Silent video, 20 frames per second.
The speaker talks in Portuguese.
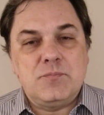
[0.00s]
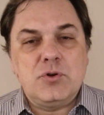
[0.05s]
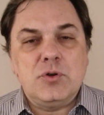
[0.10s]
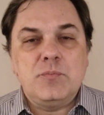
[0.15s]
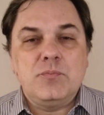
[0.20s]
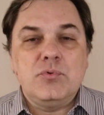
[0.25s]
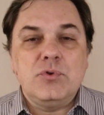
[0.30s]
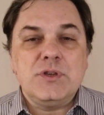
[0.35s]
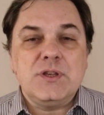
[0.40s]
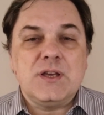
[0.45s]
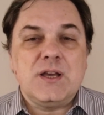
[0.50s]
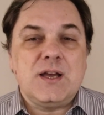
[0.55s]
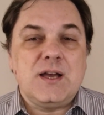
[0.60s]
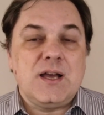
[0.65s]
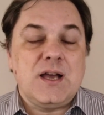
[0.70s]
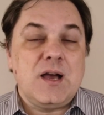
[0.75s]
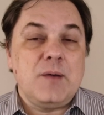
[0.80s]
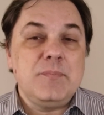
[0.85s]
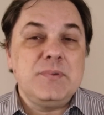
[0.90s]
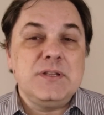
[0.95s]
propunha
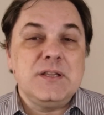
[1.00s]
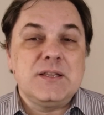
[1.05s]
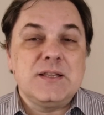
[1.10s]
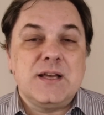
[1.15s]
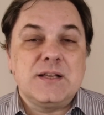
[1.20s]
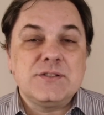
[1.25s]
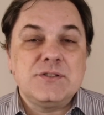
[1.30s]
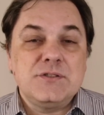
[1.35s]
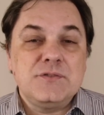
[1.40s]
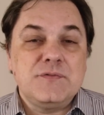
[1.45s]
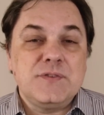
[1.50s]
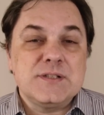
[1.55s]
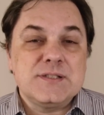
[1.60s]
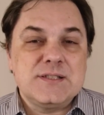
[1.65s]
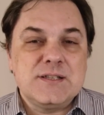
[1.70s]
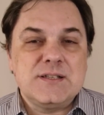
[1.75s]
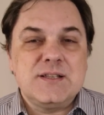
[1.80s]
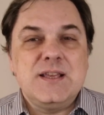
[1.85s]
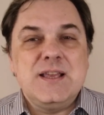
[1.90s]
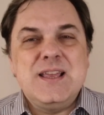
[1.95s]
a habilidade de
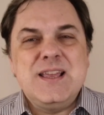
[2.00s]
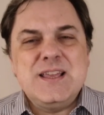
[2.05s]
fazer